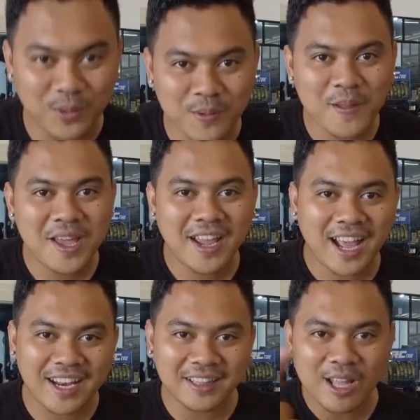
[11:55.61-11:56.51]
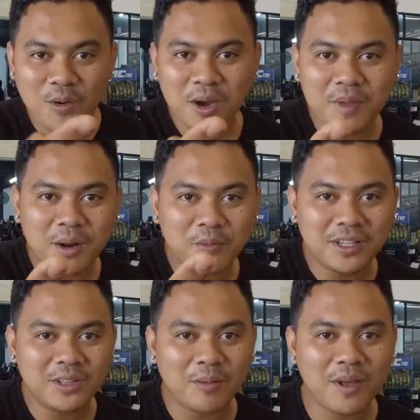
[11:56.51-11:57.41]
dulu. Kalian tahu warna merah
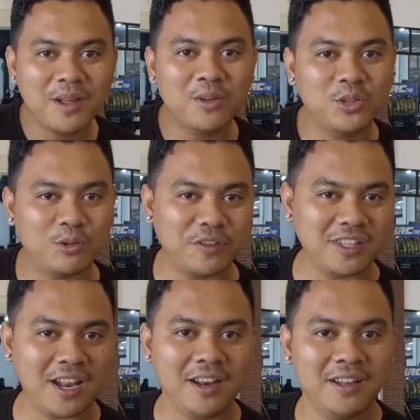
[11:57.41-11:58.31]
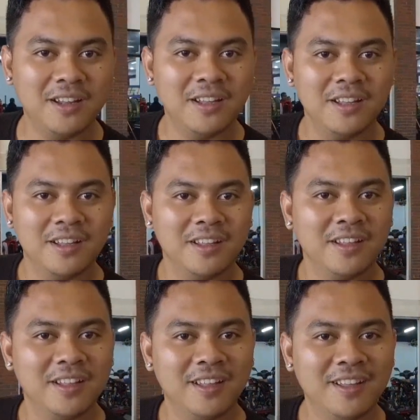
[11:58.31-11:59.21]
putih itu apa? Untuk viser
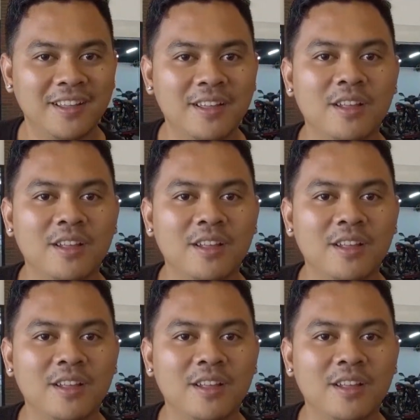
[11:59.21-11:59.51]
Merdeka.